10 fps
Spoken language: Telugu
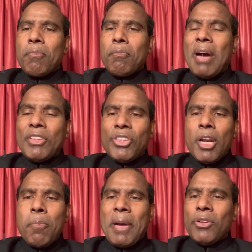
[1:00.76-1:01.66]

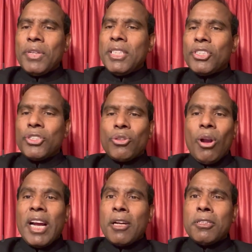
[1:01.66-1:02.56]
మంత్రి పదవి నుంచి
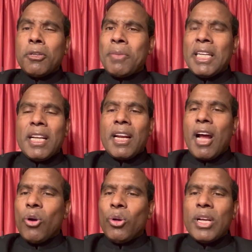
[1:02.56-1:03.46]
తొలగించమంటే
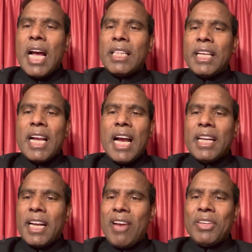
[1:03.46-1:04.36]
రాహుల్ గాంధీ
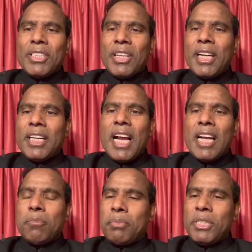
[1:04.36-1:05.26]
గాని రేవంత్ రెడ్డి
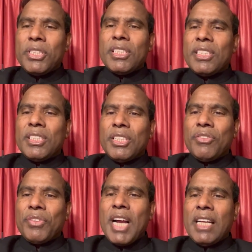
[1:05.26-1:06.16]
గాని పిసిసి
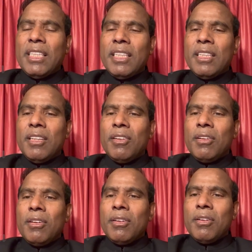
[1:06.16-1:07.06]
చీఫ్ గాని
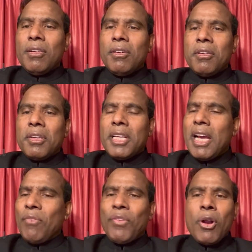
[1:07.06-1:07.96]

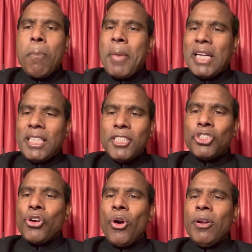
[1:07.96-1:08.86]
ఎవ్వరూ
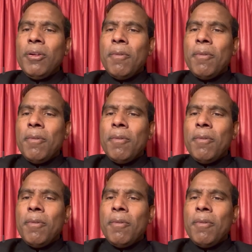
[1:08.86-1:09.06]
పట్టించుకోరు